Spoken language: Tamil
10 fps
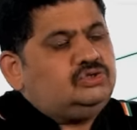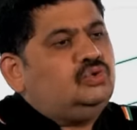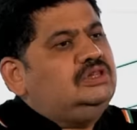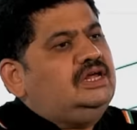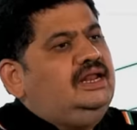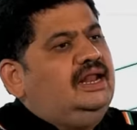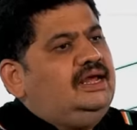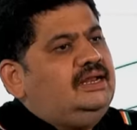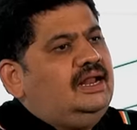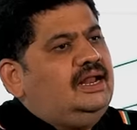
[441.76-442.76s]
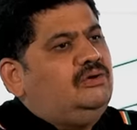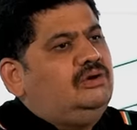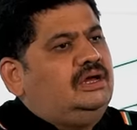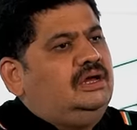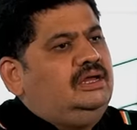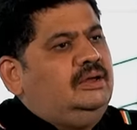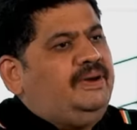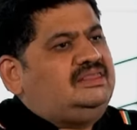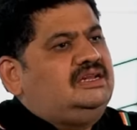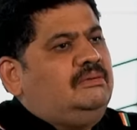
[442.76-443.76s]
சுடு தண்ணியில் நல்லா ஒரு
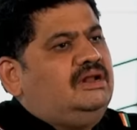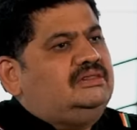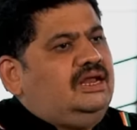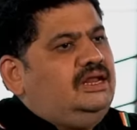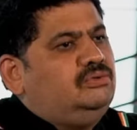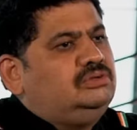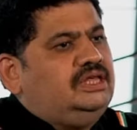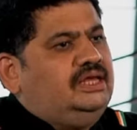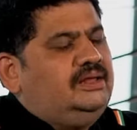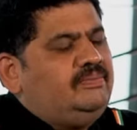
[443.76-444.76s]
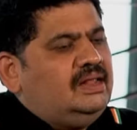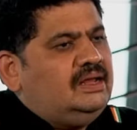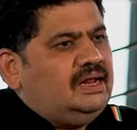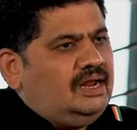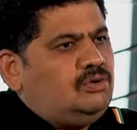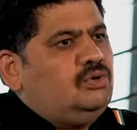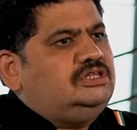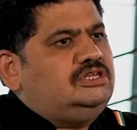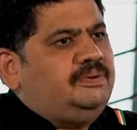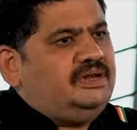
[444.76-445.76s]
பத்து டம்ளர் தண்ணி ஊற்றி நல்லா
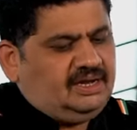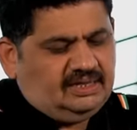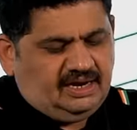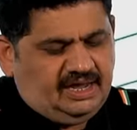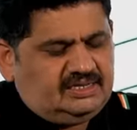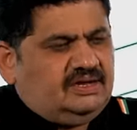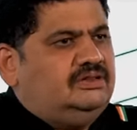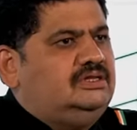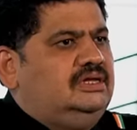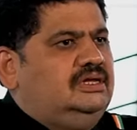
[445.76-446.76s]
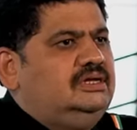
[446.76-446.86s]
கொதித்த பிறகு அந்த ரைஸை வந்து